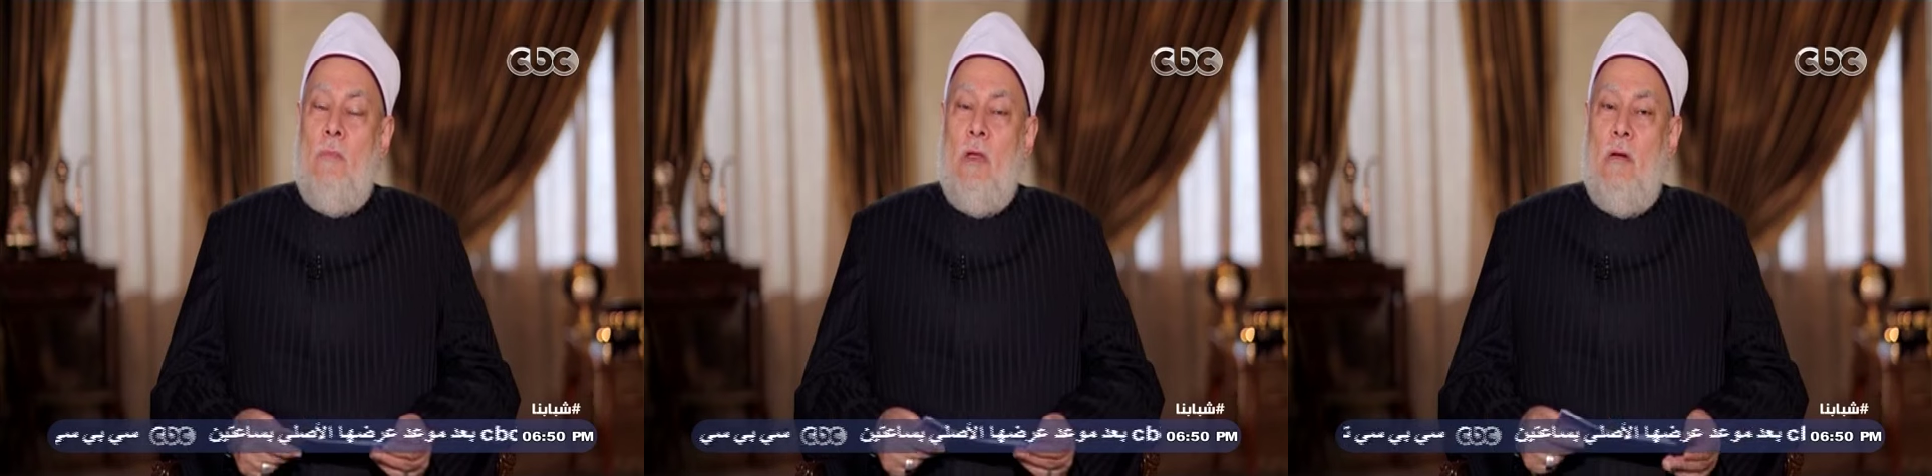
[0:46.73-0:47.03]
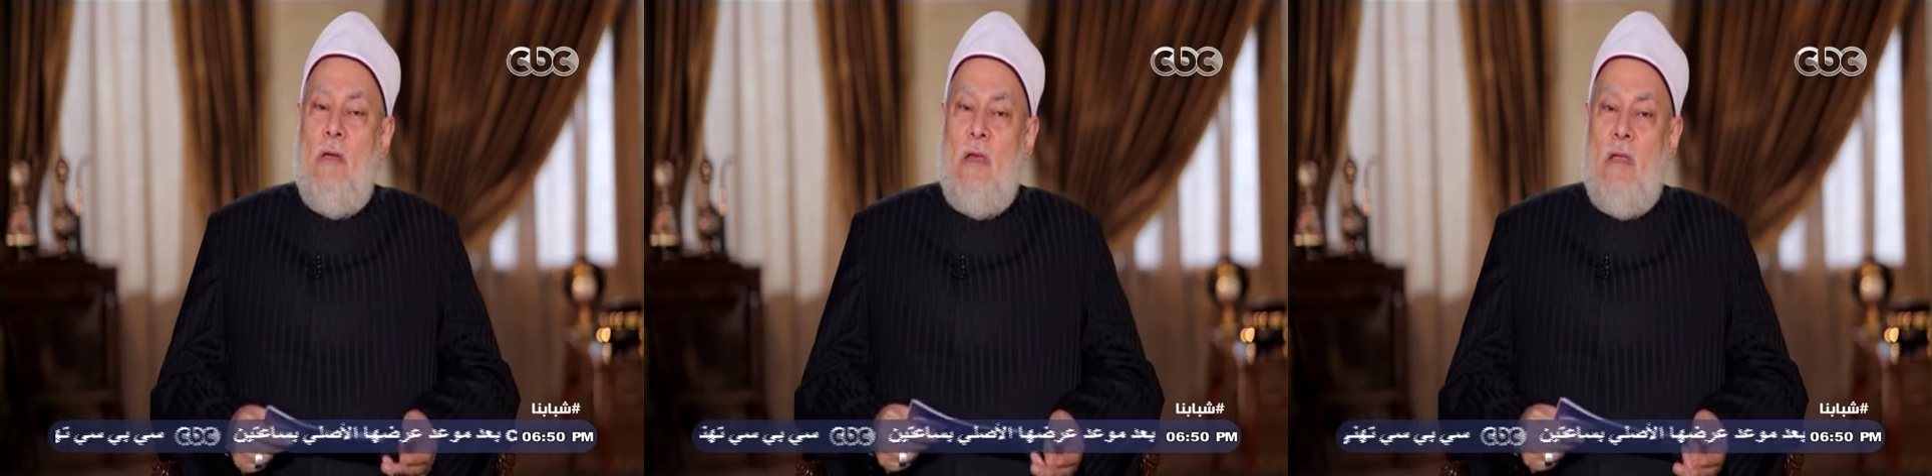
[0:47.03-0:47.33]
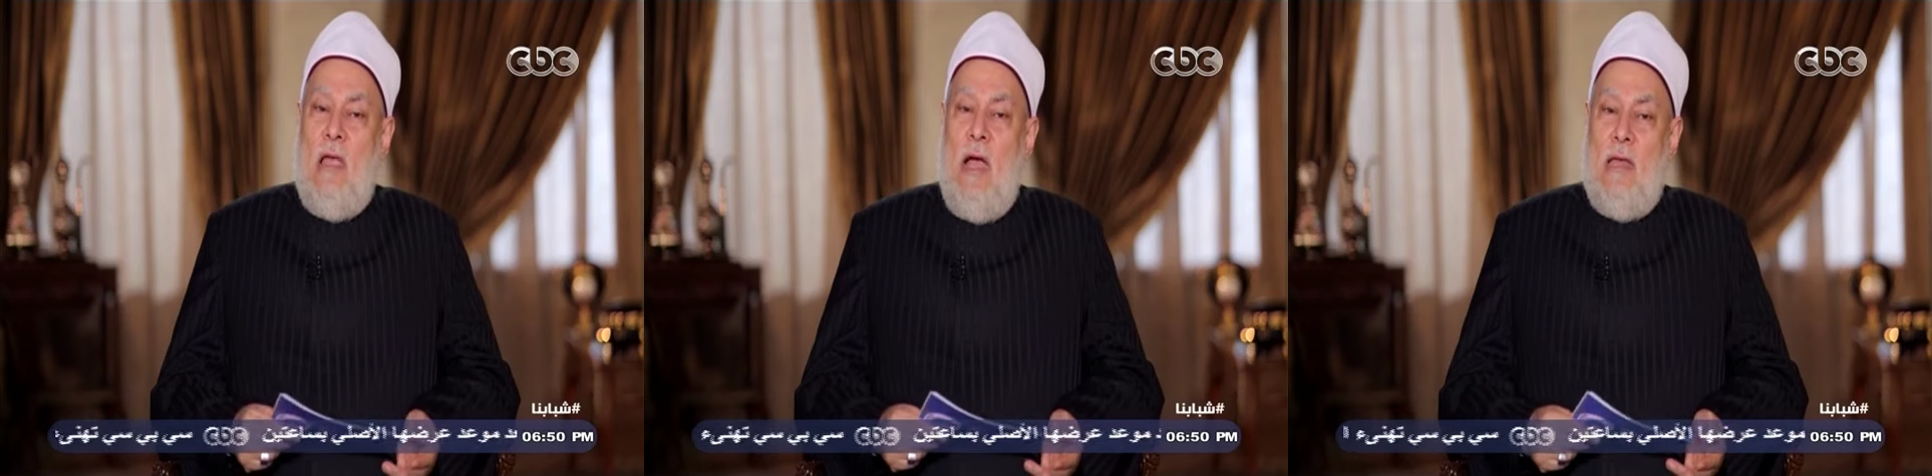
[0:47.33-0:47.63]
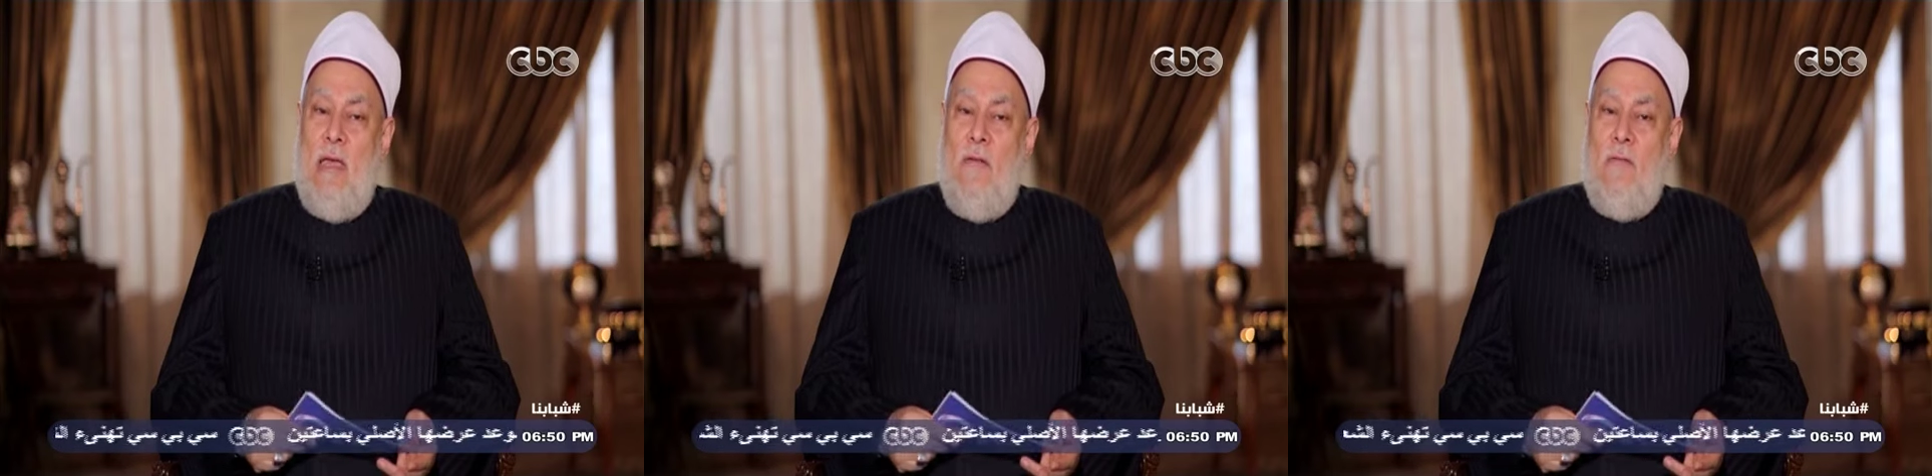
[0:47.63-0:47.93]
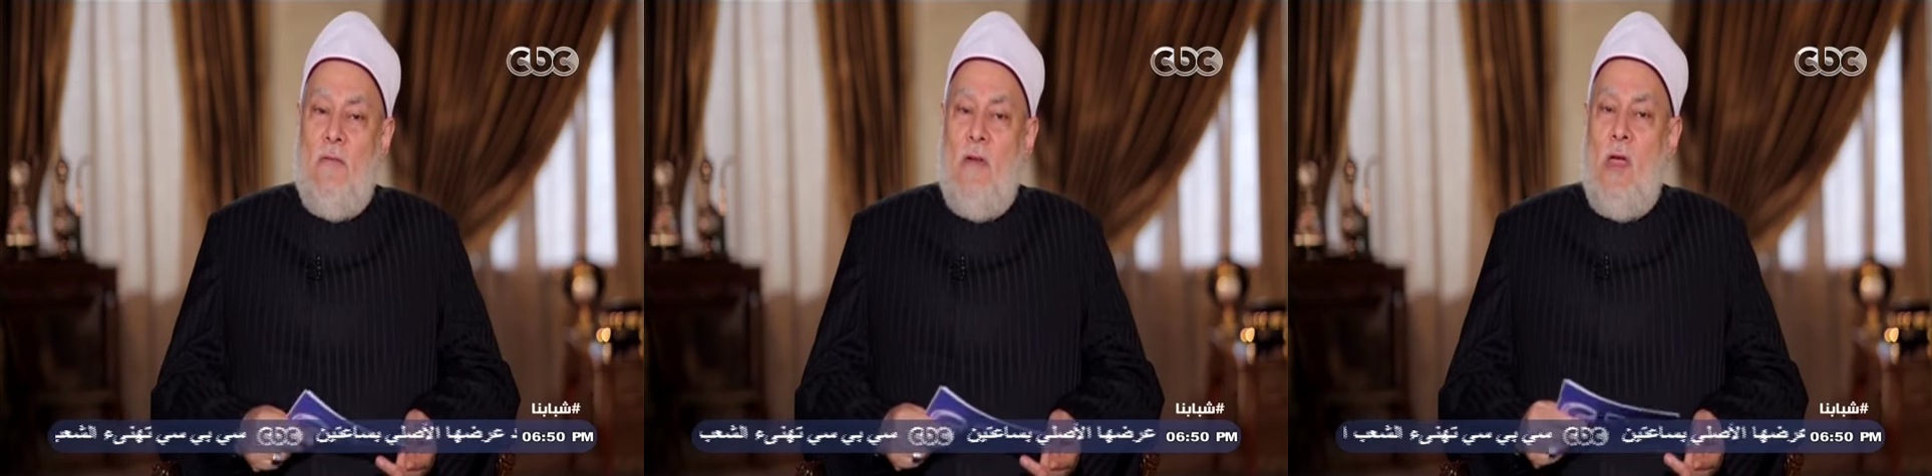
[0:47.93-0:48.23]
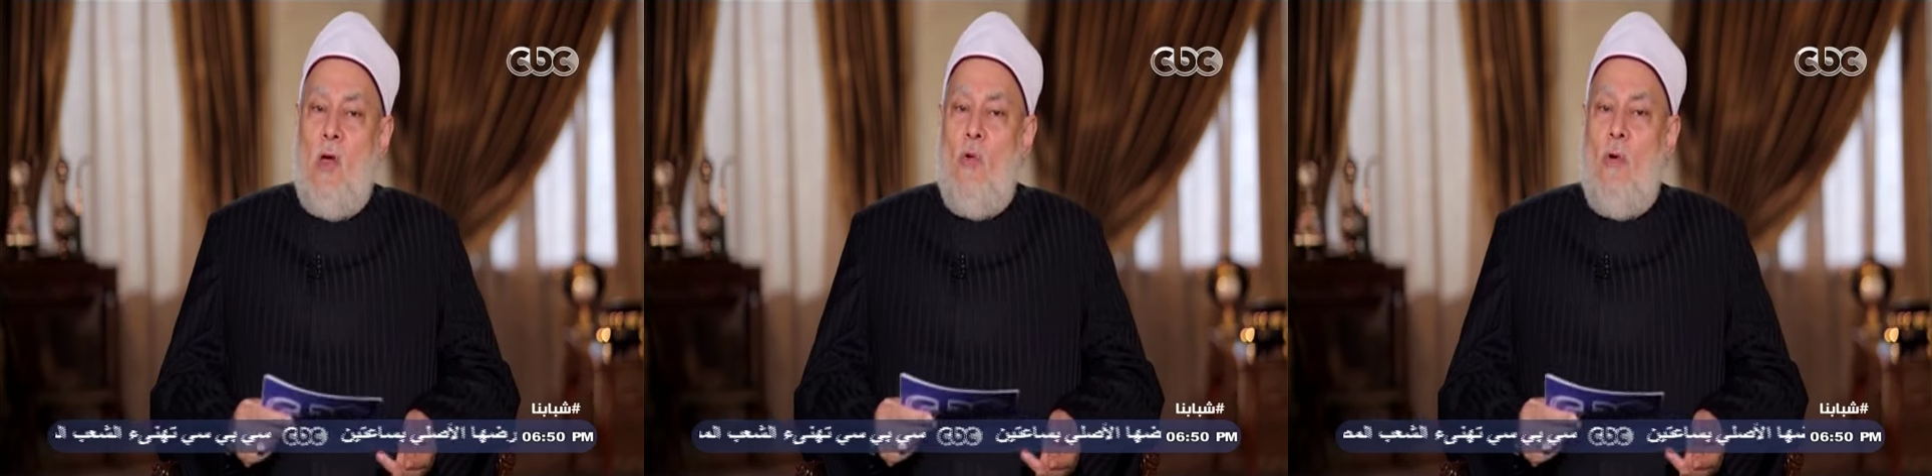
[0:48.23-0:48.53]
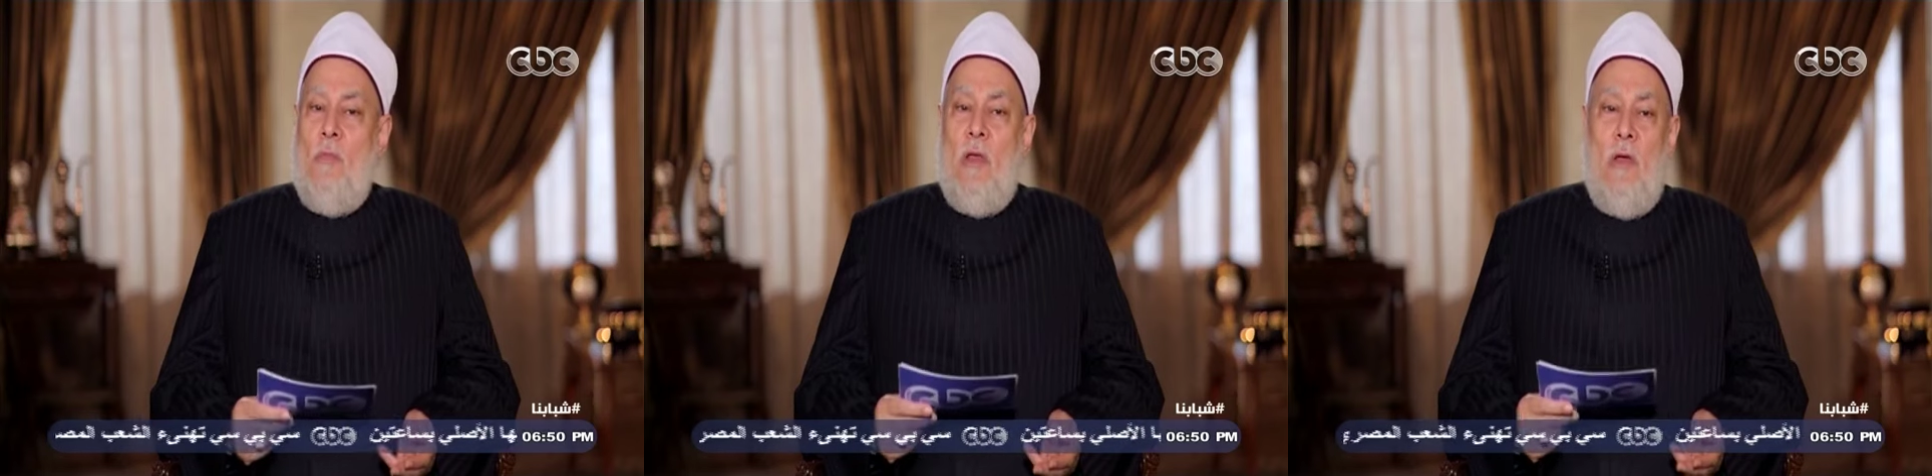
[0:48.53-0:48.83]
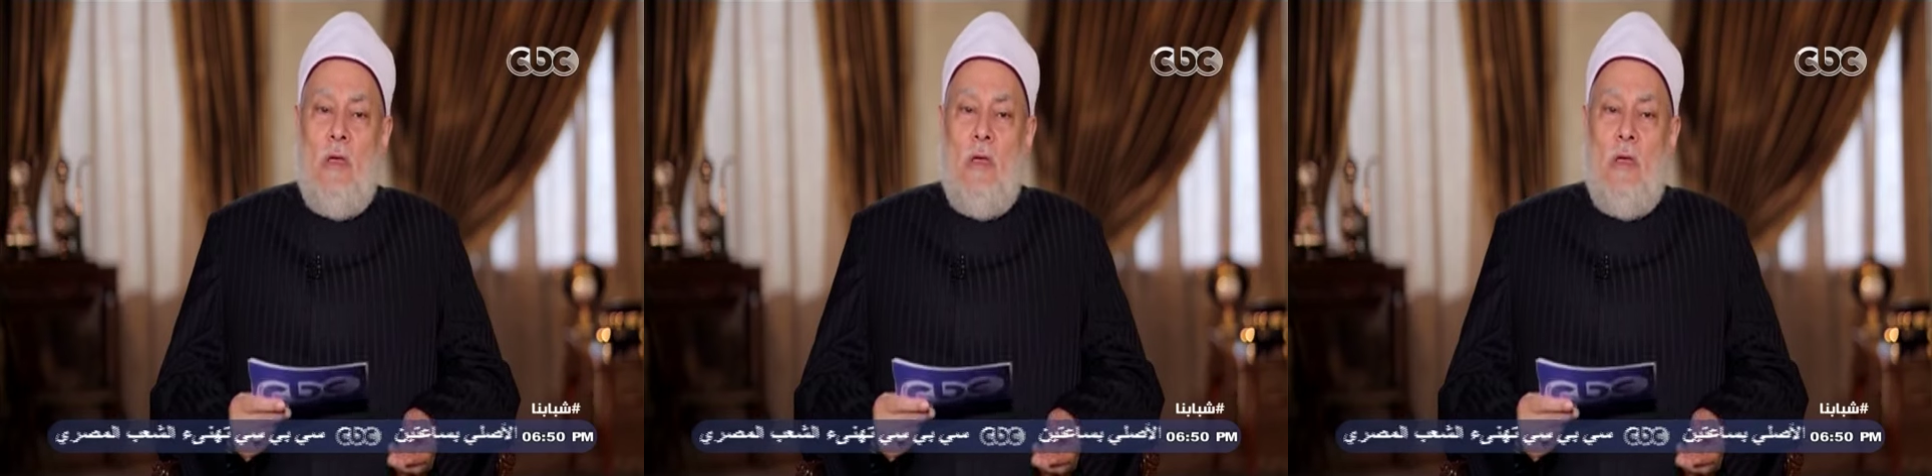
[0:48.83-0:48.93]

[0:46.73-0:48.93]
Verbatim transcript: من غير تعنيف ومن